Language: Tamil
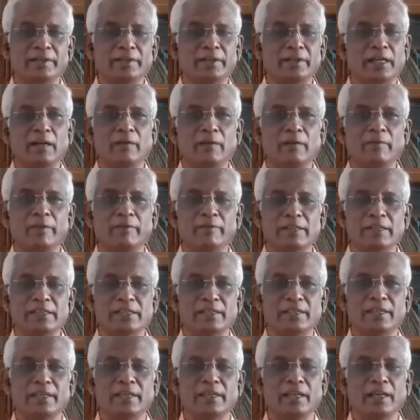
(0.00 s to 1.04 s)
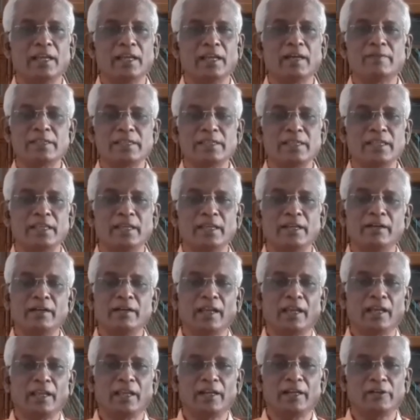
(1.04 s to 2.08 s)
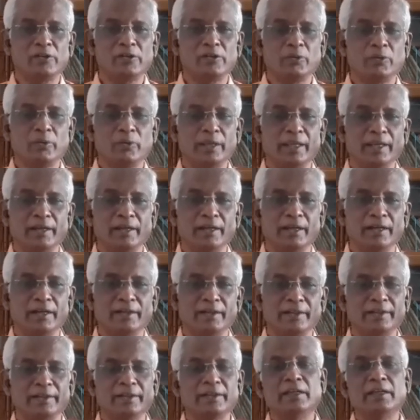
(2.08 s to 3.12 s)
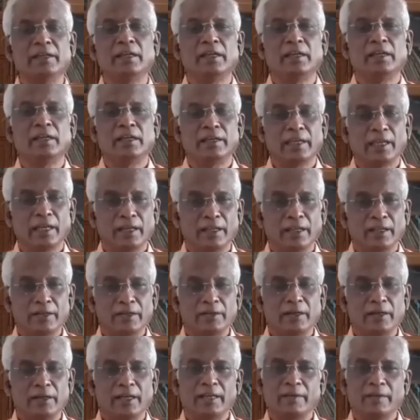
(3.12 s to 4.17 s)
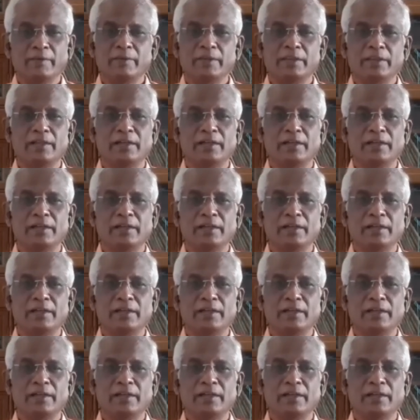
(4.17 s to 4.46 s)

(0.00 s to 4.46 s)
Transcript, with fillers: கல்வி வசதி எல்லா வசதிகளும் நல்லா இருக்கக்கூடிய நாடு எல்லாரும் அறிவு